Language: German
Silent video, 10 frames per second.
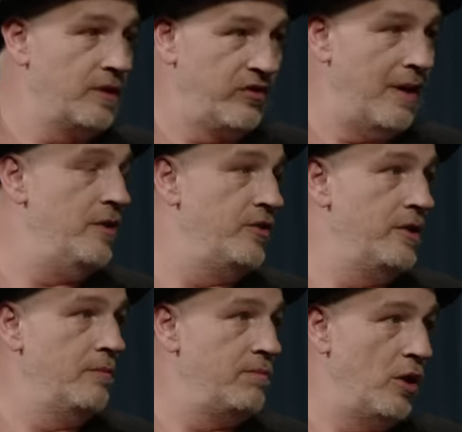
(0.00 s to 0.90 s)
gesammelt
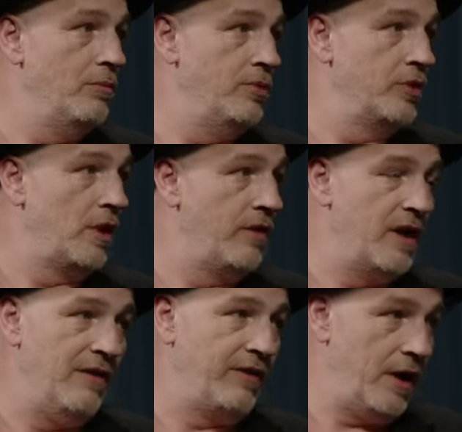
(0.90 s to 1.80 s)
in blauen Beuteln
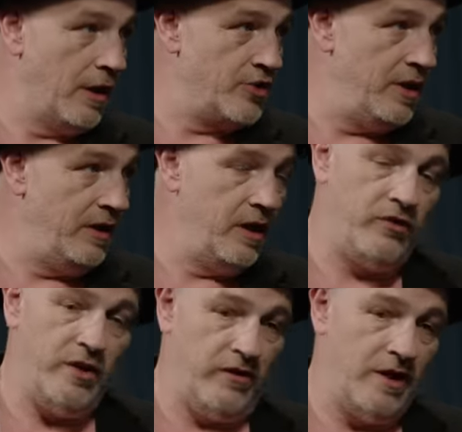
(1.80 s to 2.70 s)
nach Afrika geschickt, die
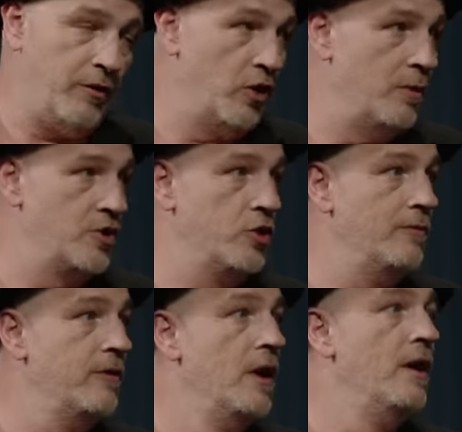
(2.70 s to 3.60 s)
rasieren sich damit nochmal
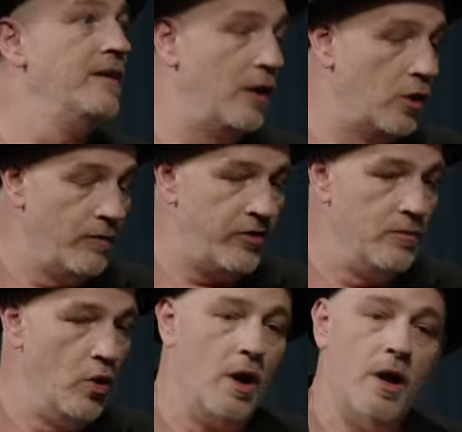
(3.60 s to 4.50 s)
stumpf, dann kommt es in den
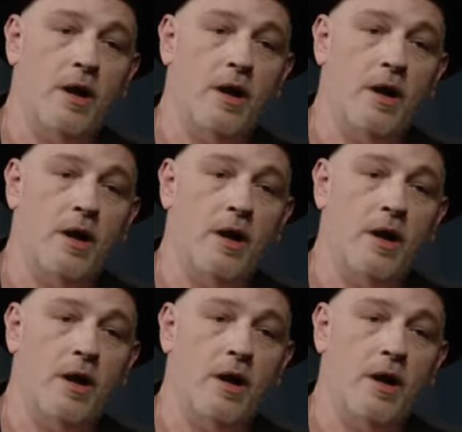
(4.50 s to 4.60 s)
Müll.